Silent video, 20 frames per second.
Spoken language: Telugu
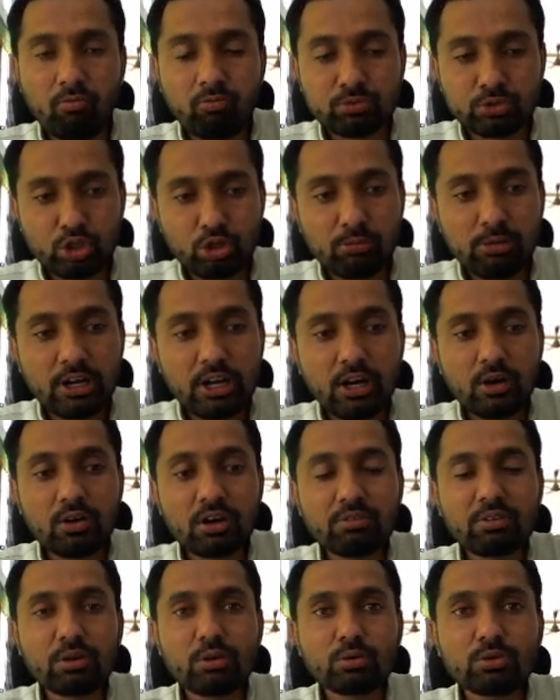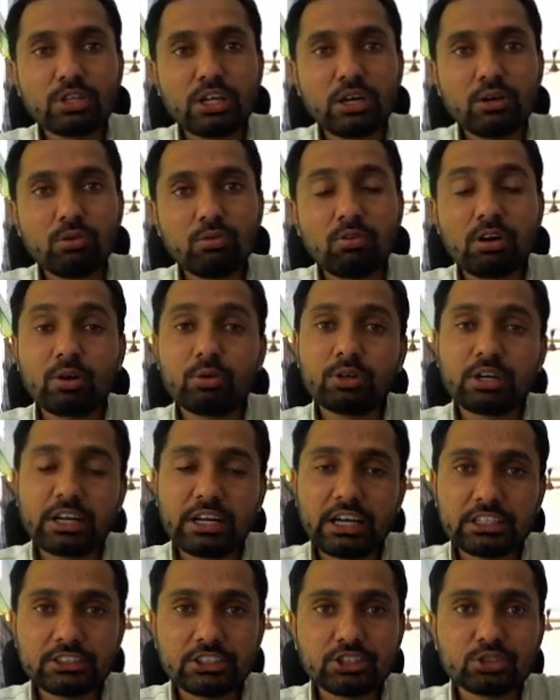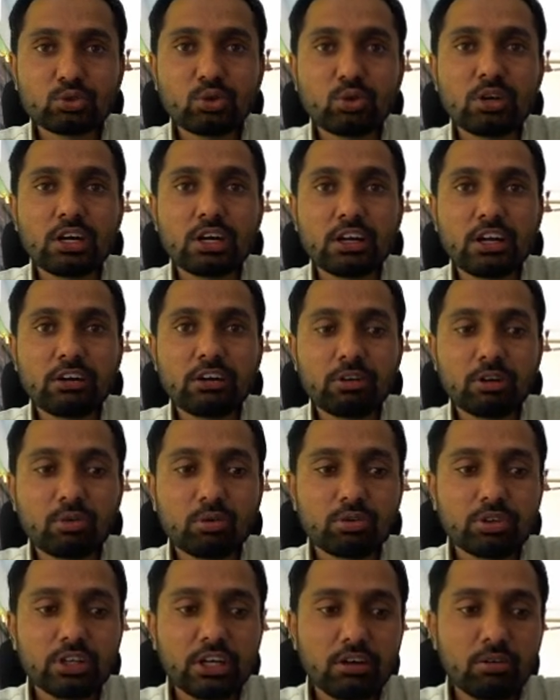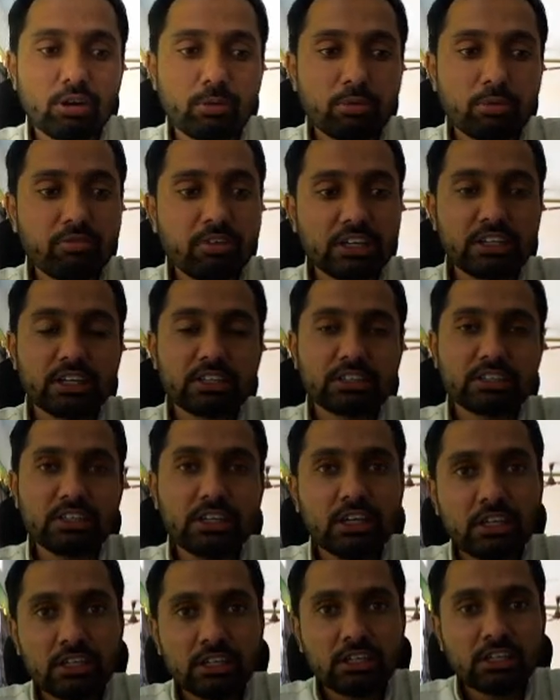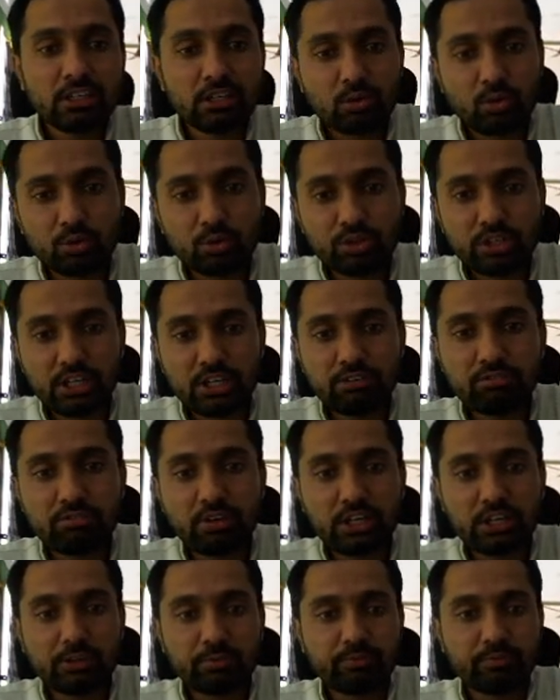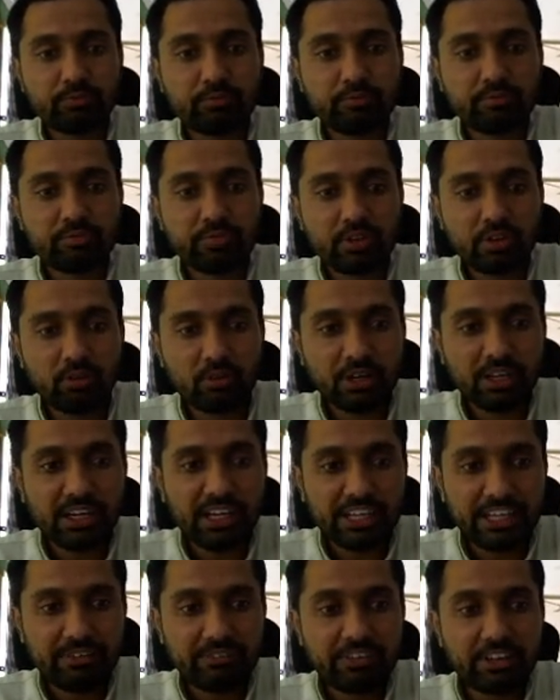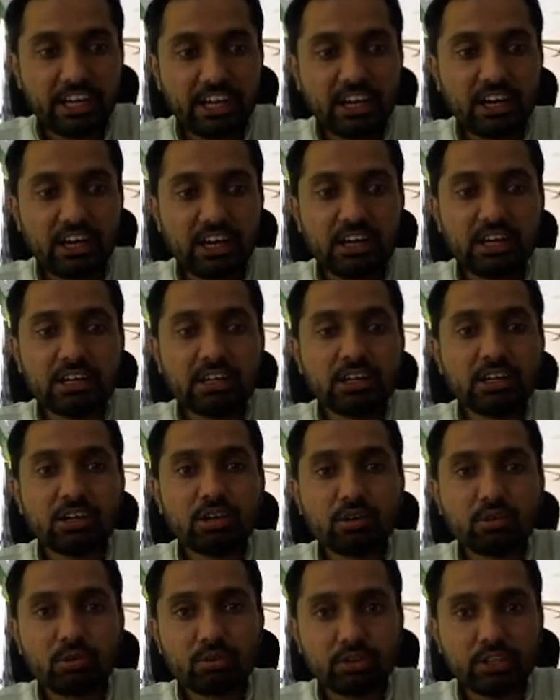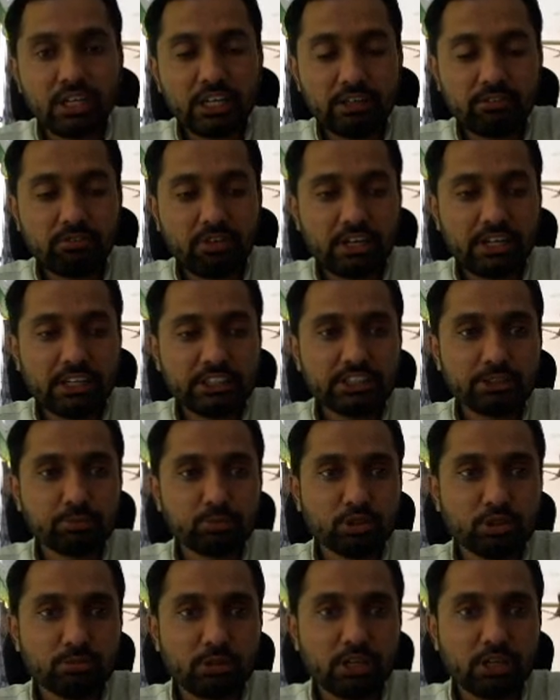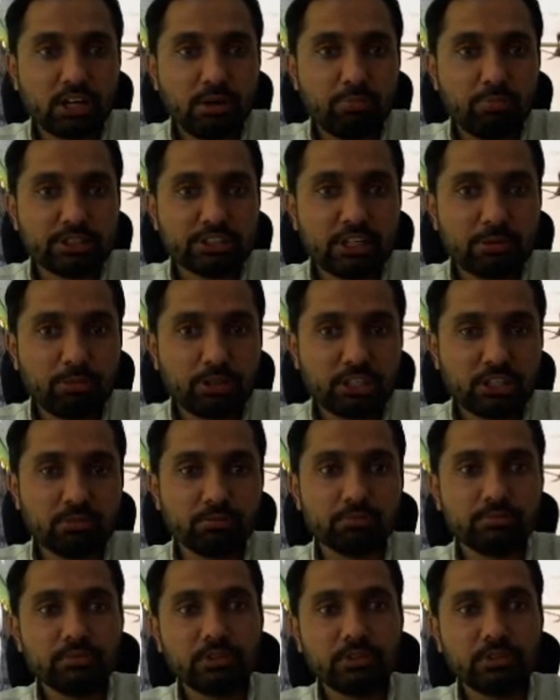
సులభంగా ఉన్నటువంటి కృత్యాలు వాడు ఒంటరిగా చేసుకోగలడు అనేటువంటి కృత్యాలు ఉన్నప్పుడు వ్యక్తిగత కృత్యాలు ఇవ్వాలి ఓకేనా ఈ విధంగా కృత్యాలు ఇవ్వాలి అని చెప్తుంది మనకు అభ్యసన పథకం